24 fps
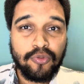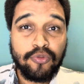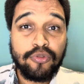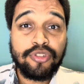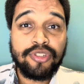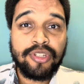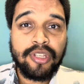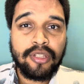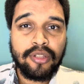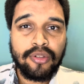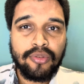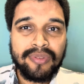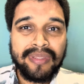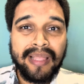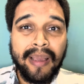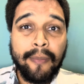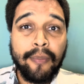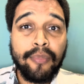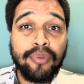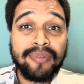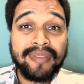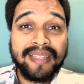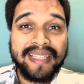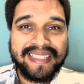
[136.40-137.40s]
o título da
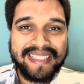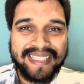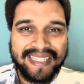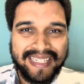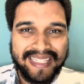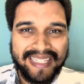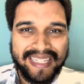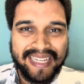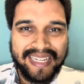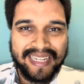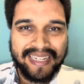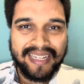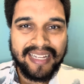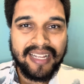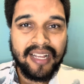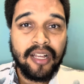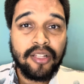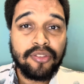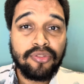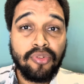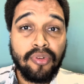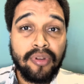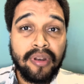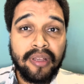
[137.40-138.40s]
Bundesliga,
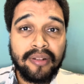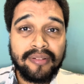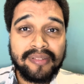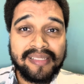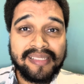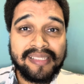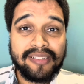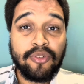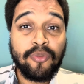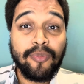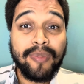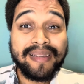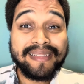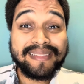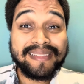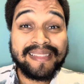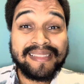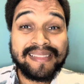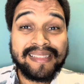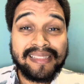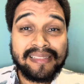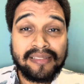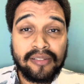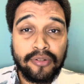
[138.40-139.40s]
tornando-se uma
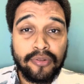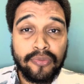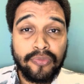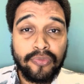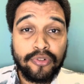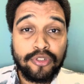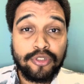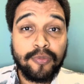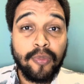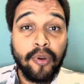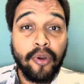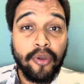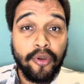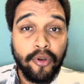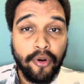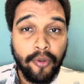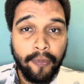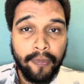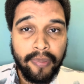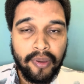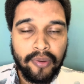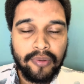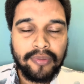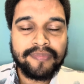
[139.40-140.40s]
sensação no futebol
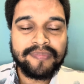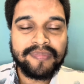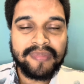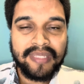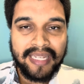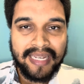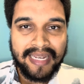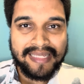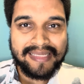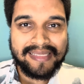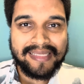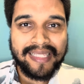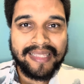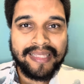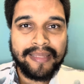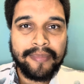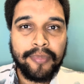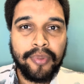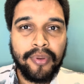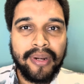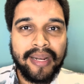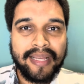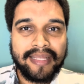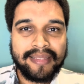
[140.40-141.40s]
europeu nesta
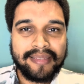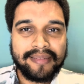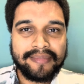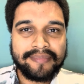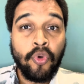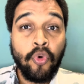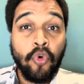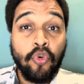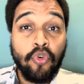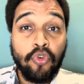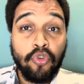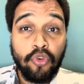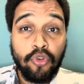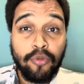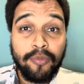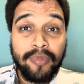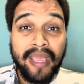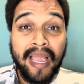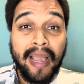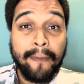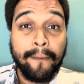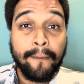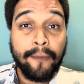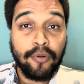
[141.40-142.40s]
temporada. O clube
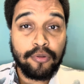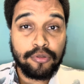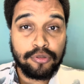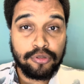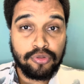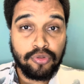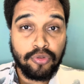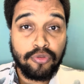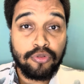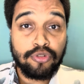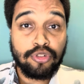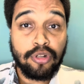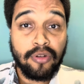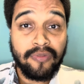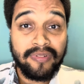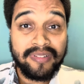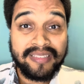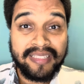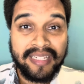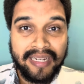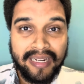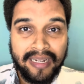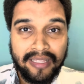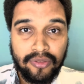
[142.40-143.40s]
apostou no jovem
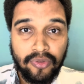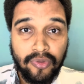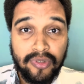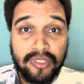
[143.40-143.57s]
treinador